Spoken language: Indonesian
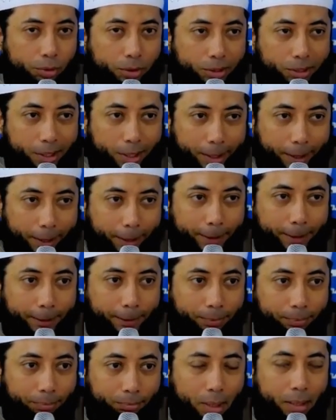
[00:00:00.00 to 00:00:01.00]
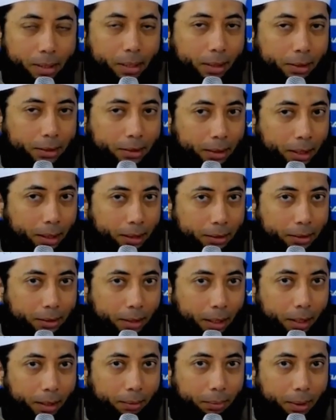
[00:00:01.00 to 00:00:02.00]
sejarah banyak sekali
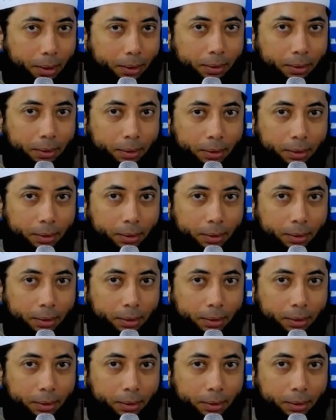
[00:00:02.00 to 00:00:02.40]
sahabat